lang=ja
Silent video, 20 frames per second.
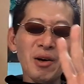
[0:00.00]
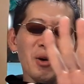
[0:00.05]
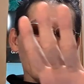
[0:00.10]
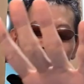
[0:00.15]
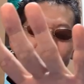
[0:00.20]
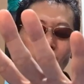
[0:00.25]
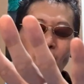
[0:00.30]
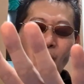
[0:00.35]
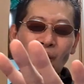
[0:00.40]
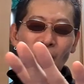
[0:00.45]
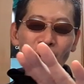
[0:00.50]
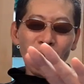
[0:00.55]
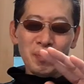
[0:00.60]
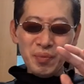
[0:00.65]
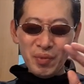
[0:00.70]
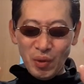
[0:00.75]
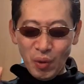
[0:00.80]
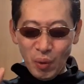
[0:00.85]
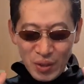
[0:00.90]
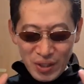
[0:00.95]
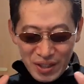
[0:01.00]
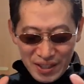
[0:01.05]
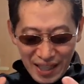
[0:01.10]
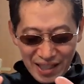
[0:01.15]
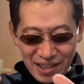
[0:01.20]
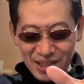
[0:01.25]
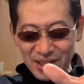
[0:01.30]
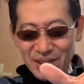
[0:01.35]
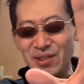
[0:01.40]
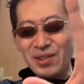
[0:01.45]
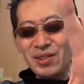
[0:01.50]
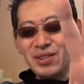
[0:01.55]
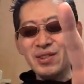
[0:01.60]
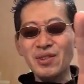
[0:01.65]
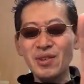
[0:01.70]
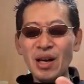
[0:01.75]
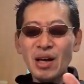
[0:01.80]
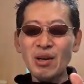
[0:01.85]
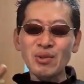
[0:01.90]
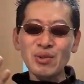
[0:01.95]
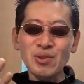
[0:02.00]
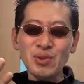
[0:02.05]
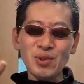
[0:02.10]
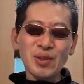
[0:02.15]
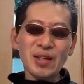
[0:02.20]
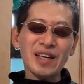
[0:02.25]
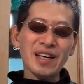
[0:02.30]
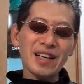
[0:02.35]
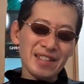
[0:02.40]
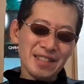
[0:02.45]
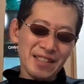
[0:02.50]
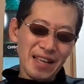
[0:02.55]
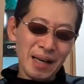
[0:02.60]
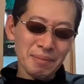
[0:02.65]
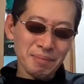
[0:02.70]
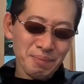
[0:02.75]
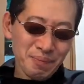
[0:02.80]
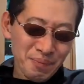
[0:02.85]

をこう、押し出すのが運動だからさ。